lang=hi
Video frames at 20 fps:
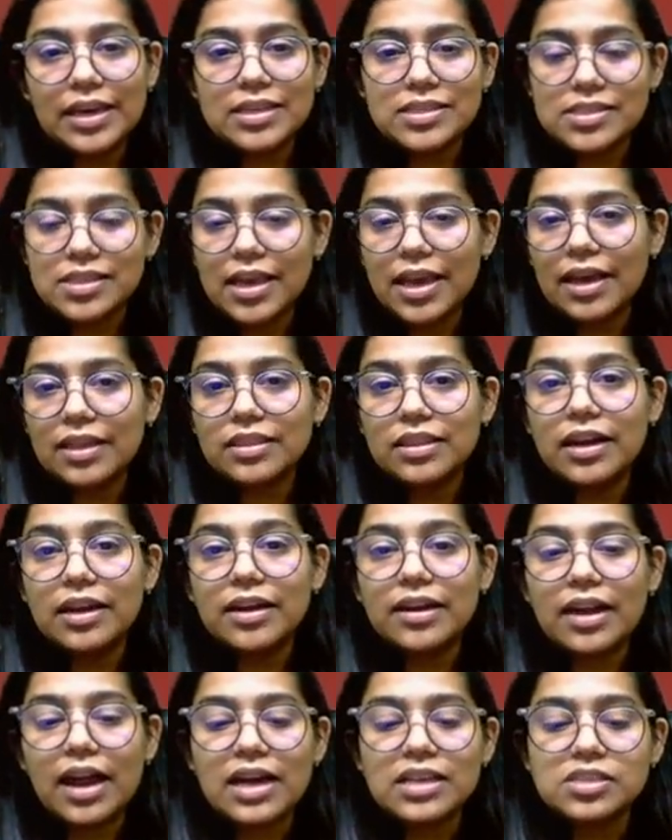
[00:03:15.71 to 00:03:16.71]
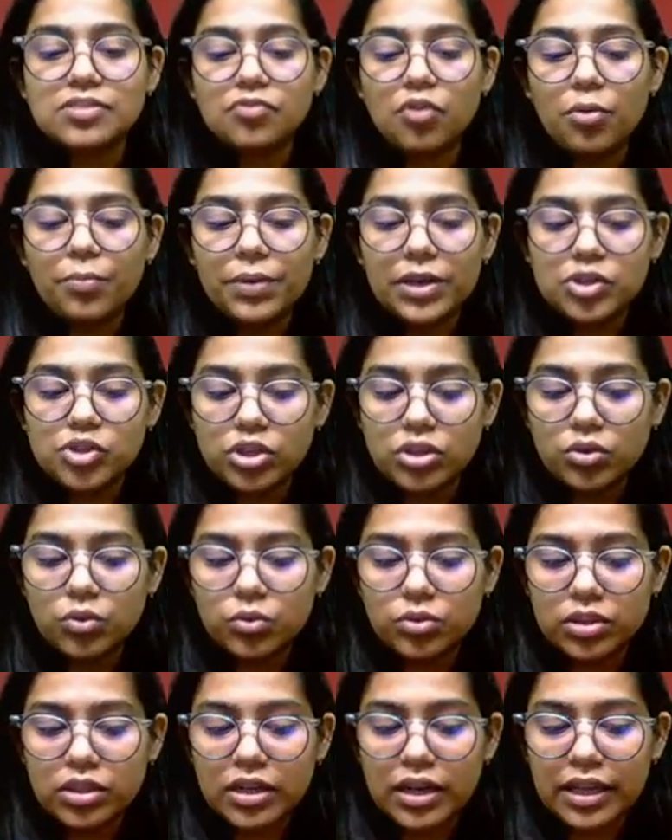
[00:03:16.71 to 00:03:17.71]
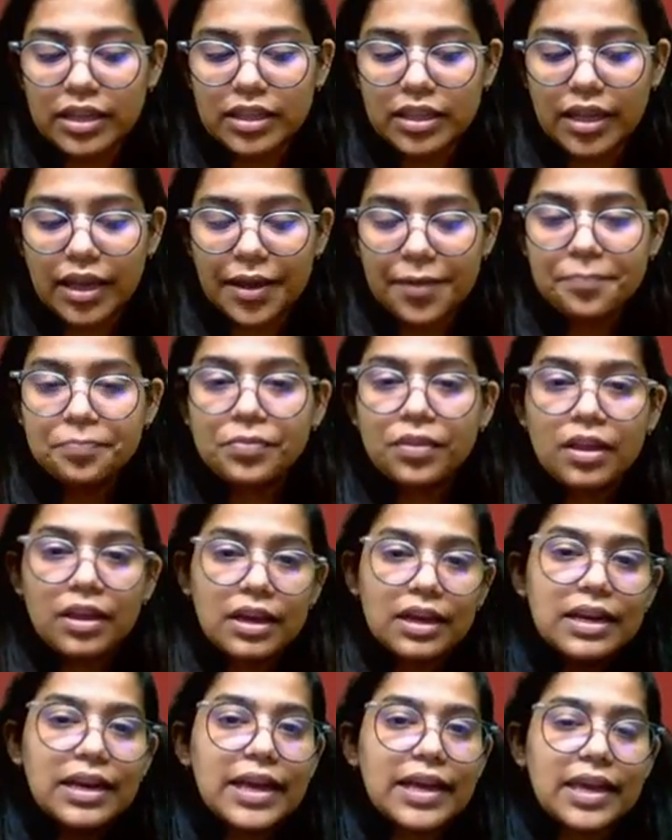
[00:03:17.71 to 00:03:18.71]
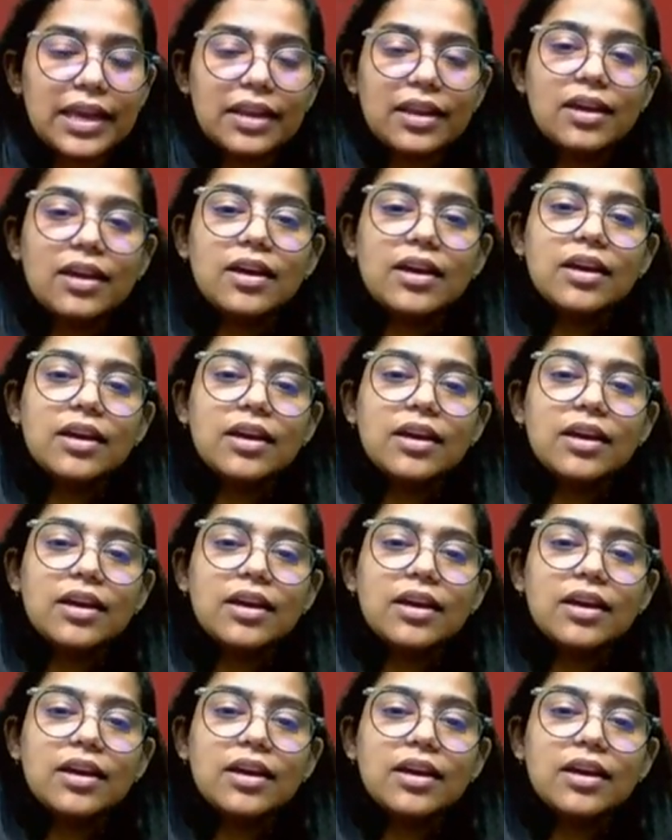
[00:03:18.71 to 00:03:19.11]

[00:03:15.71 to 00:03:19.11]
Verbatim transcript: इसके अंदर ट्रांसफॉर्मेशन होती रहती है लेकिन